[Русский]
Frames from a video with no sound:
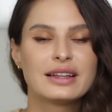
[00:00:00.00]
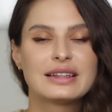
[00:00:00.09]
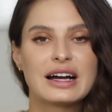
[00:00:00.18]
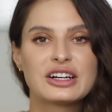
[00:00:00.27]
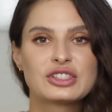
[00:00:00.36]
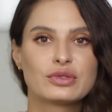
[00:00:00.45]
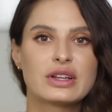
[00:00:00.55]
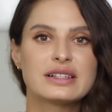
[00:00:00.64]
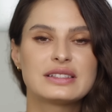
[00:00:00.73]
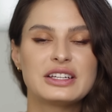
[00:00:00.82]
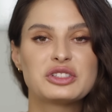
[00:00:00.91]
Также у
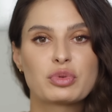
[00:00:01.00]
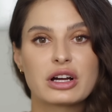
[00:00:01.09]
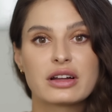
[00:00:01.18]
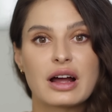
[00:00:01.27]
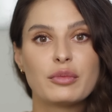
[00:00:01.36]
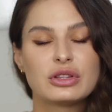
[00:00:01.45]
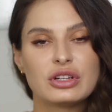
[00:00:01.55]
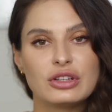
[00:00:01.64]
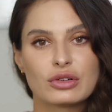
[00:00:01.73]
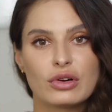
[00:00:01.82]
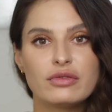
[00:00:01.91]
нас есть программы
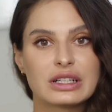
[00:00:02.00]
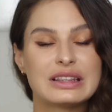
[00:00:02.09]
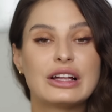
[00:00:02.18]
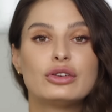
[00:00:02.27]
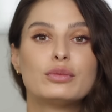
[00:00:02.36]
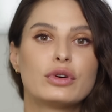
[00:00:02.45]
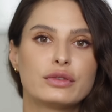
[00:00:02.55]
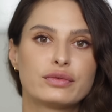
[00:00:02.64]
тренировок на любой